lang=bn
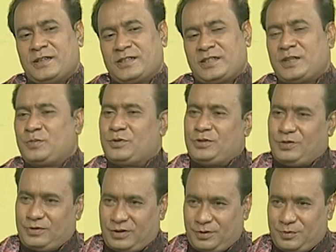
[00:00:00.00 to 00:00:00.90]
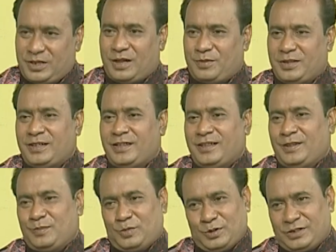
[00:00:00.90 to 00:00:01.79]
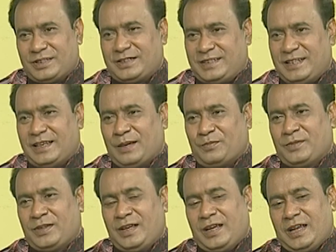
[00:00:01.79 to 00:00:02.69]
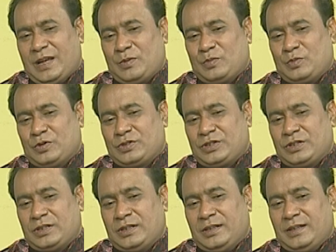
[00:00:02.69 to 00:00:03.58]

সেই পর্যন্ত অবধি আমি মঞ্চে ছিলাম এবং মঞ্চের